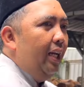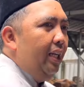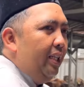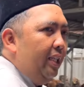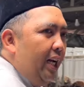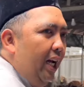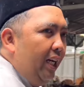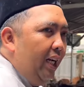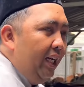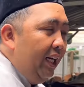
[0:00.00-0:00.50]
Ya.
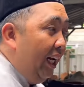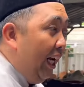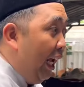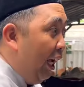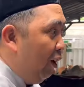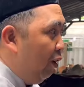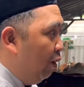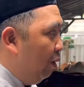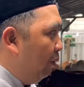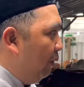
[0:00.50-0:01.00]
Karena nilai
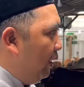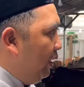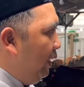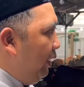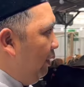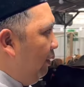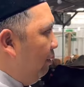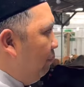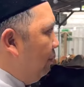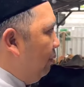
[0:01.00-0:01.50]
ekonomi ini
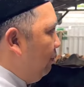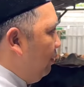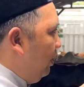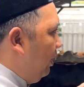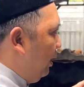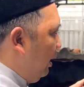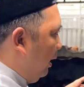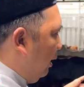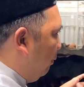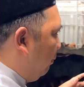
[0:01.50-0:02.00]

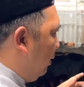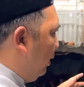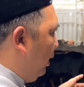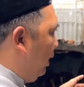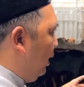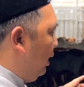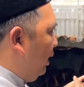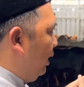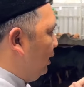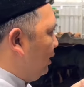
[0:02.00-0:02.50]

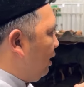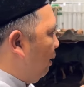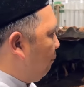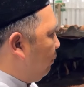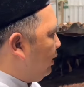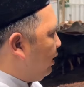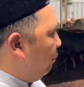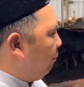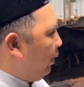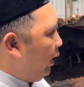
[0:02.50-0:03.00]
eh,
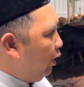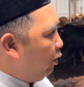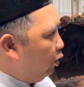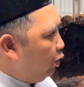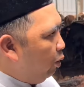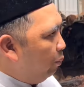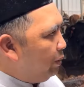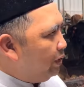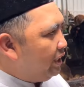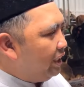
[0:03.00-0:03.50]
sapi-sapi uh, yang
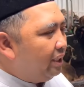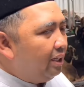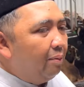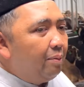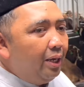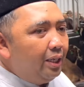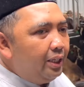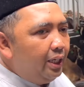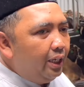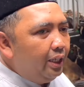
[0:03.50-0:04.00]
ekonomis kita
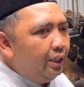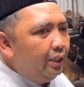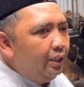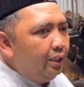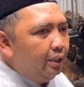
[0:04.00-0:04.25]
banyak.